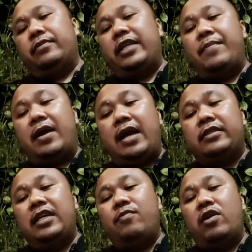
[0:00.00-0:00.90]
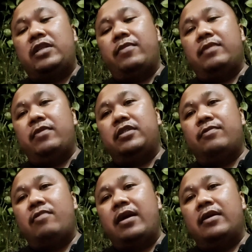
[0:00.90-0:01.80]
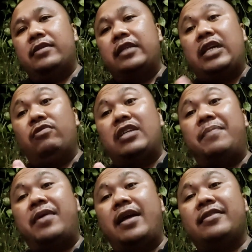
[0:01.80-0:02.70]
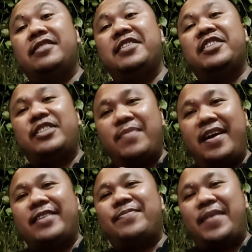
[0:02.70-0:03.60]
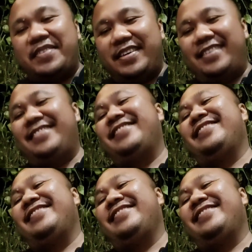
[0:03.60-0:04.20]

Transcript: Terima kasih buat teman-teman semua dan saya ucapkan semangat pagi.